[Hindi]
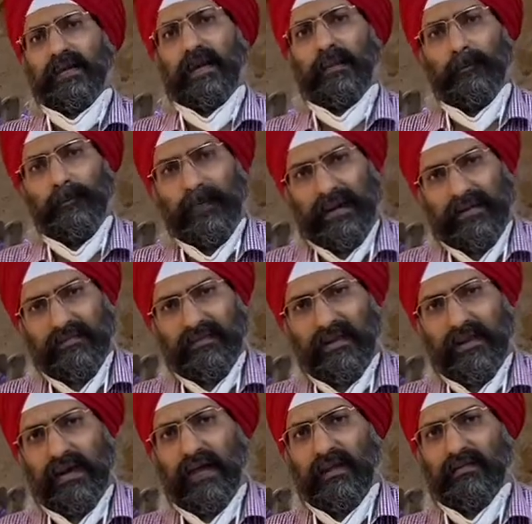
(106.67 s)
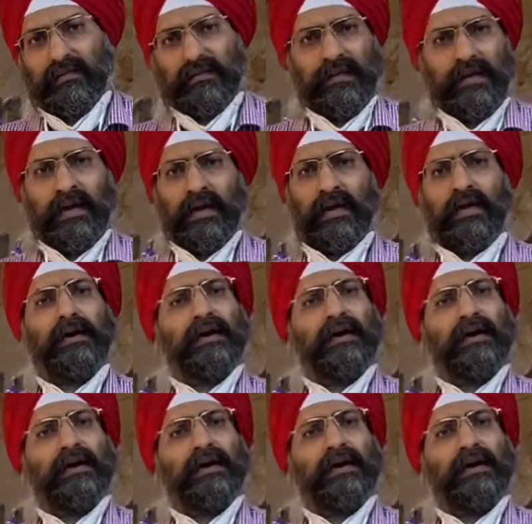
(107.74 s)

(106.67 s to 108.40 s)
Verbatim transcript: हैं पीठ से निकाल सकते हैं